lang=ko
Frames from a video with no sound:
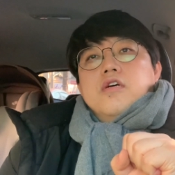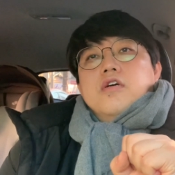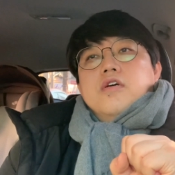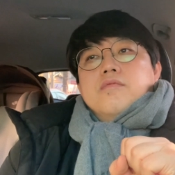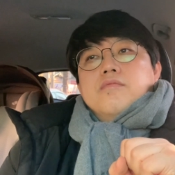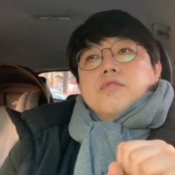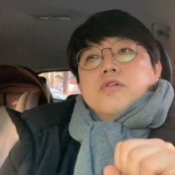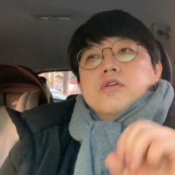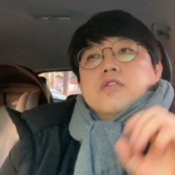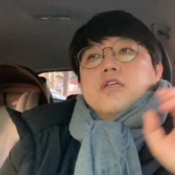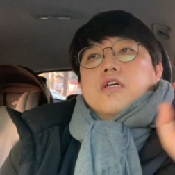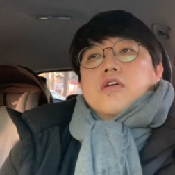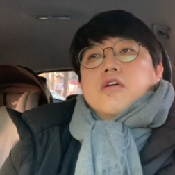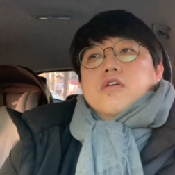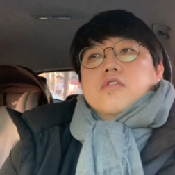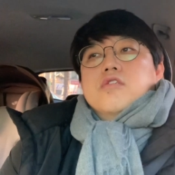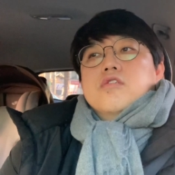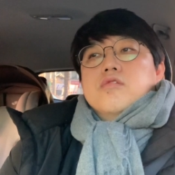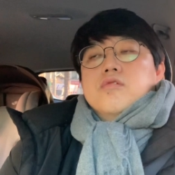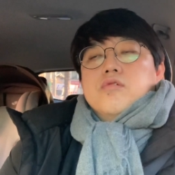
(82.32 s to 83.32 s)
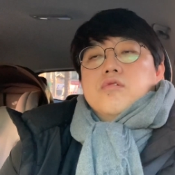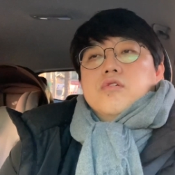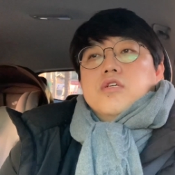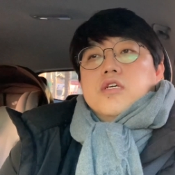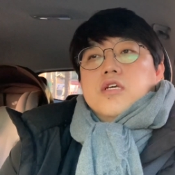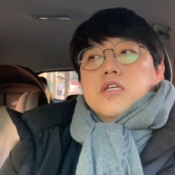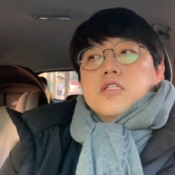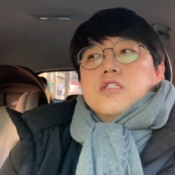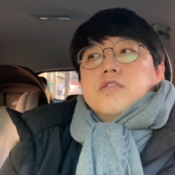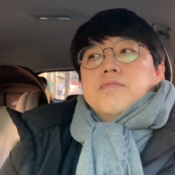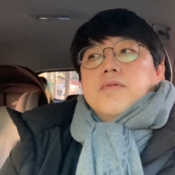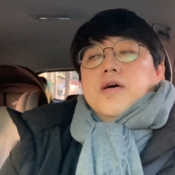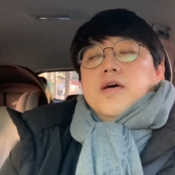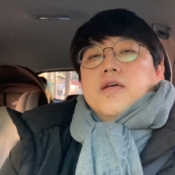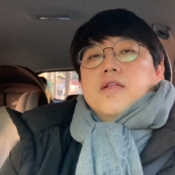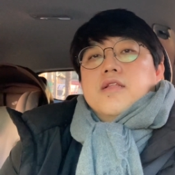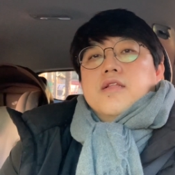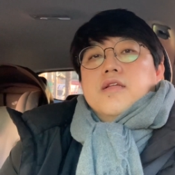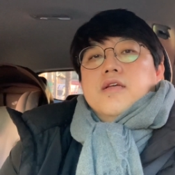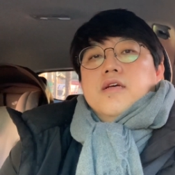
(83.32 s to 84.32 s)
물론 자격증도
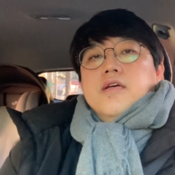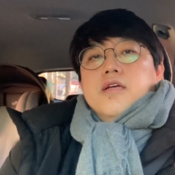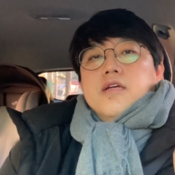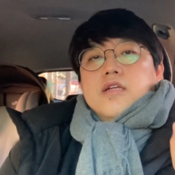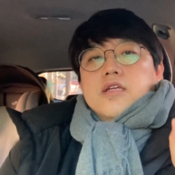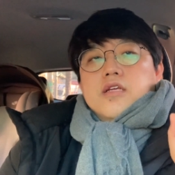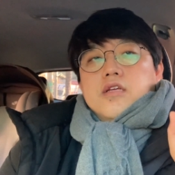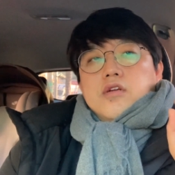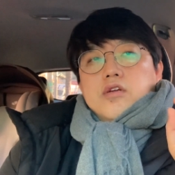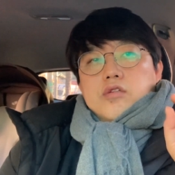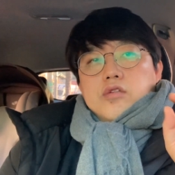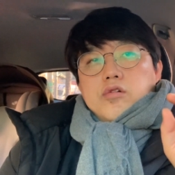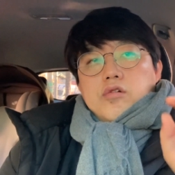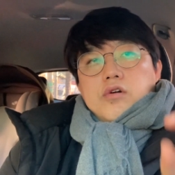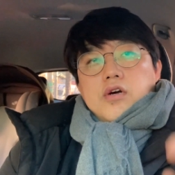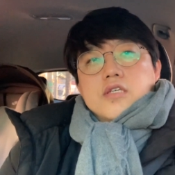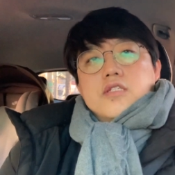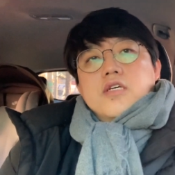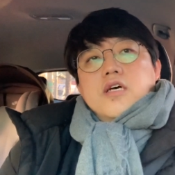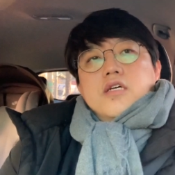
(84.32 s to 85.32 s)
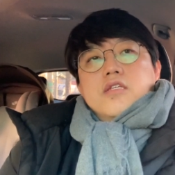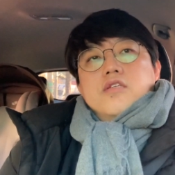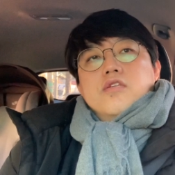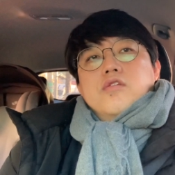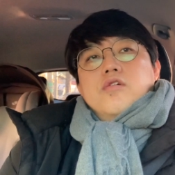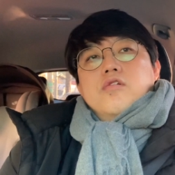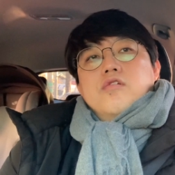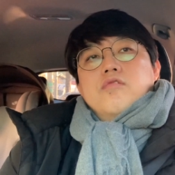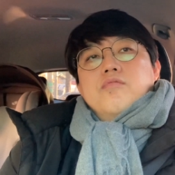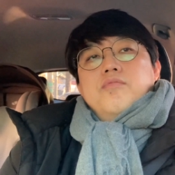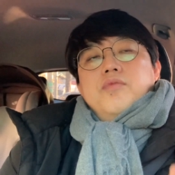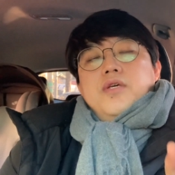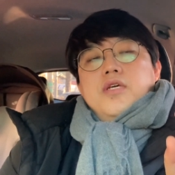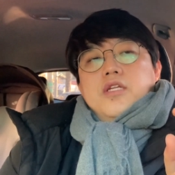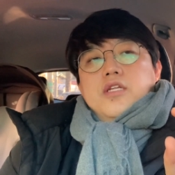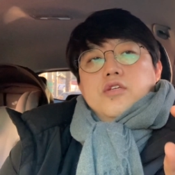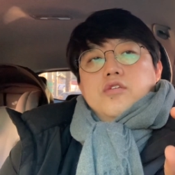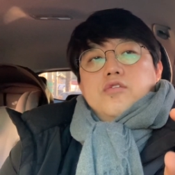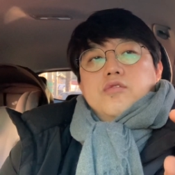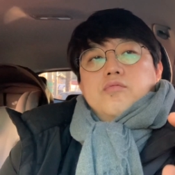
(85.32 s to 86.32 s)
있겠지만 이런 독학사 같은 경우를
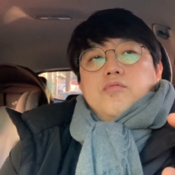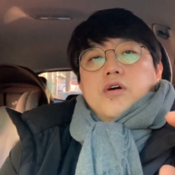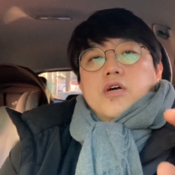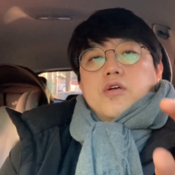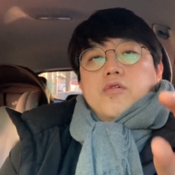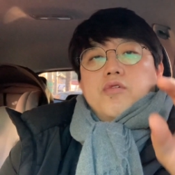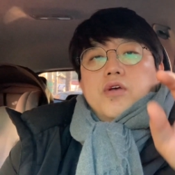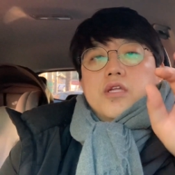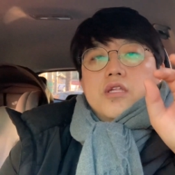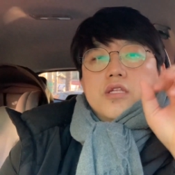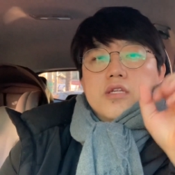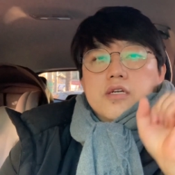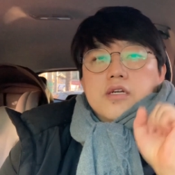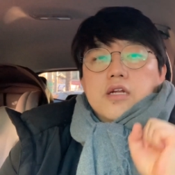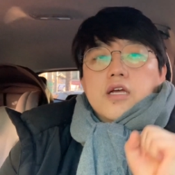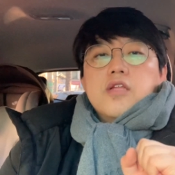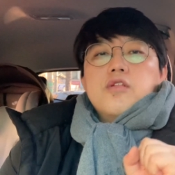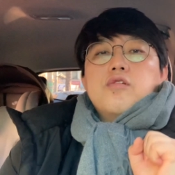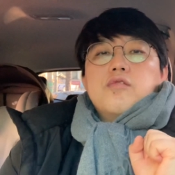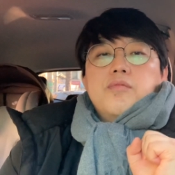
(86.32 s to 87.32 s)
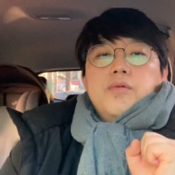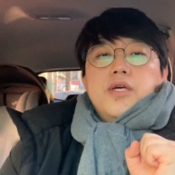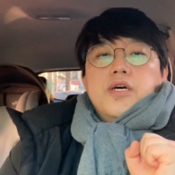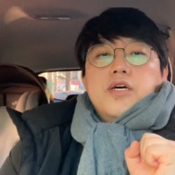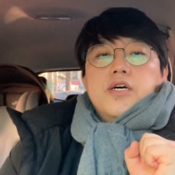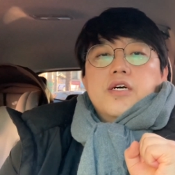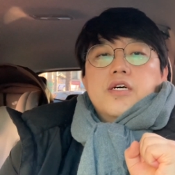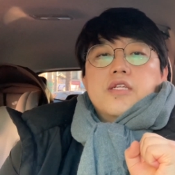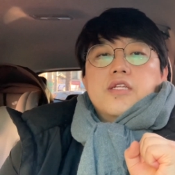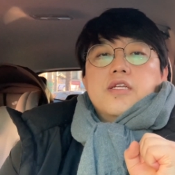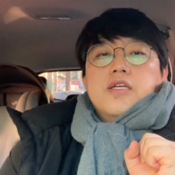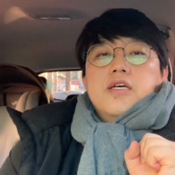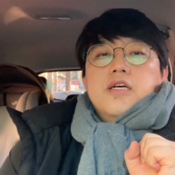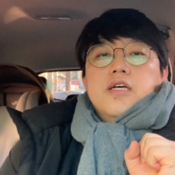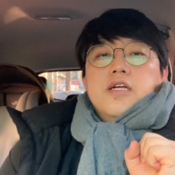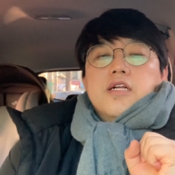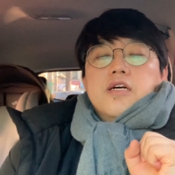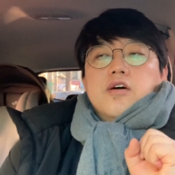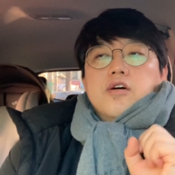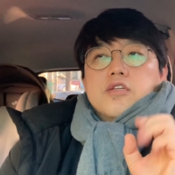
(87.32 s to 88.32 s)
미리 좀 획득을 해 놓으면
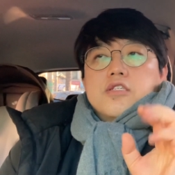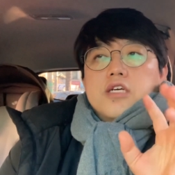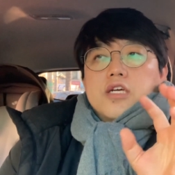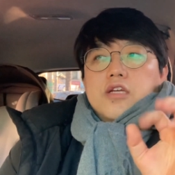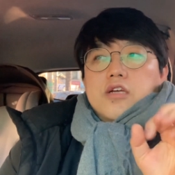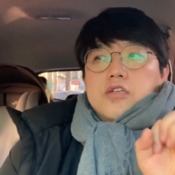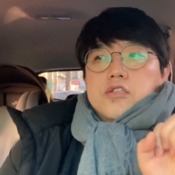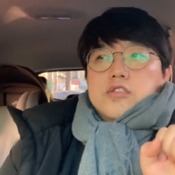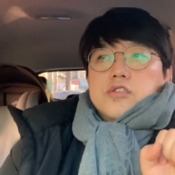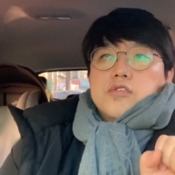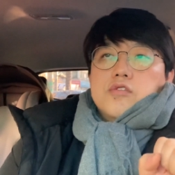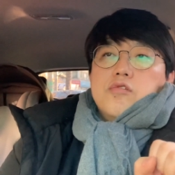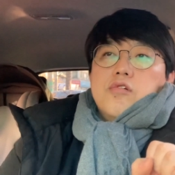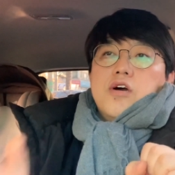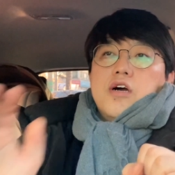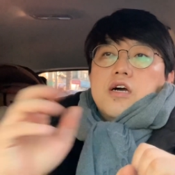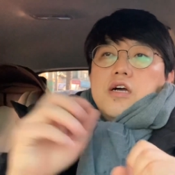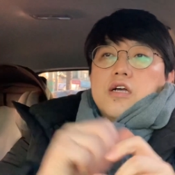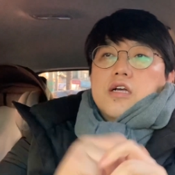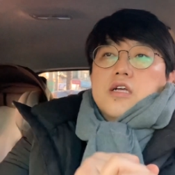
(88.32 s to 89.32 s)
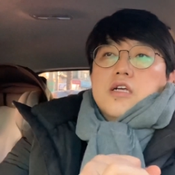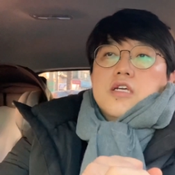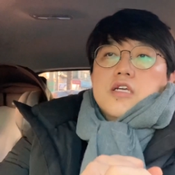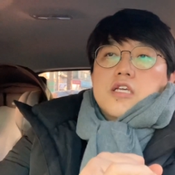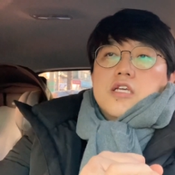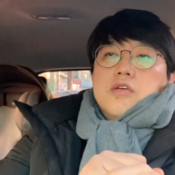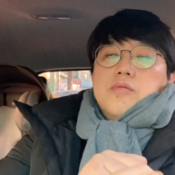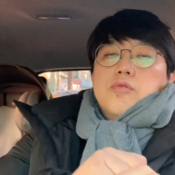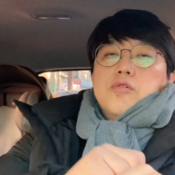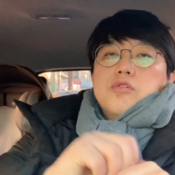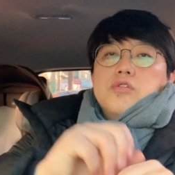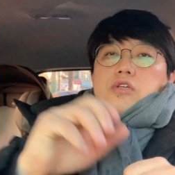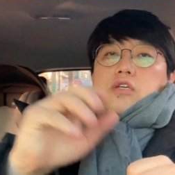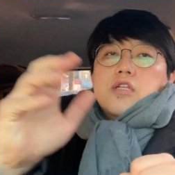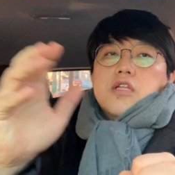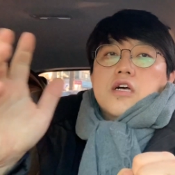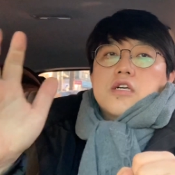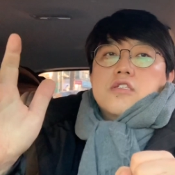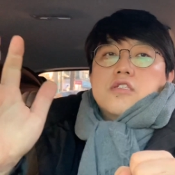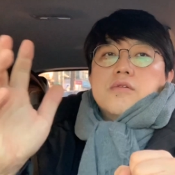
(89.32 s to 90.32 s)
어, 자격증과 기본적인
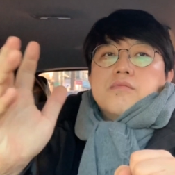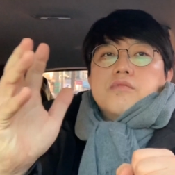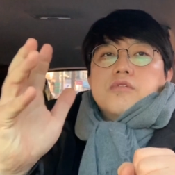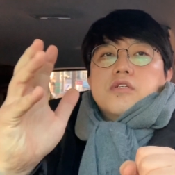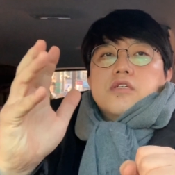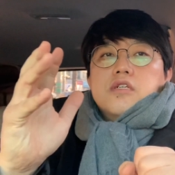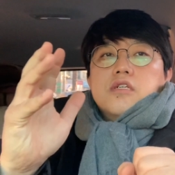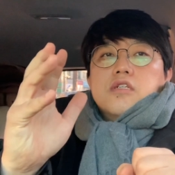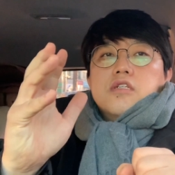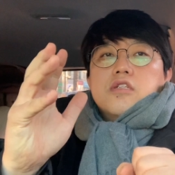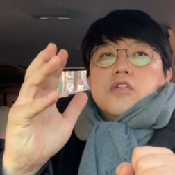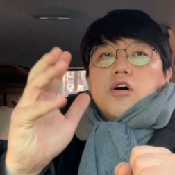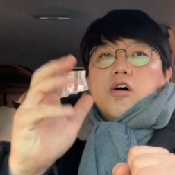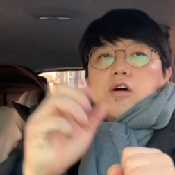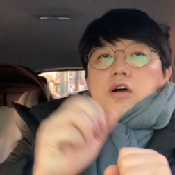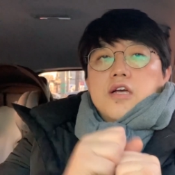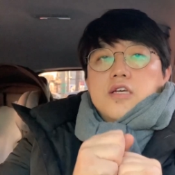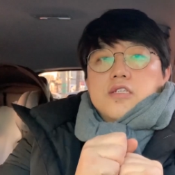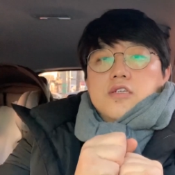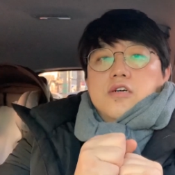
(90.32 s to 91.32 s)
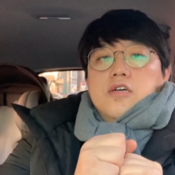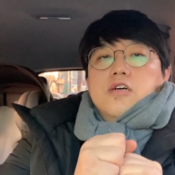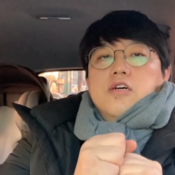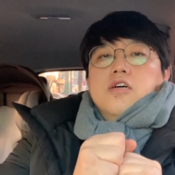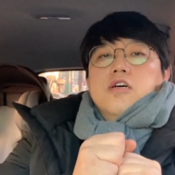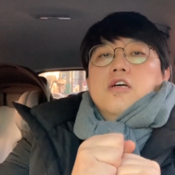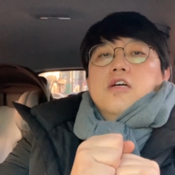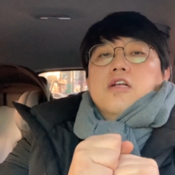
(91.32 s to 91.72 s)
학점들을 더해서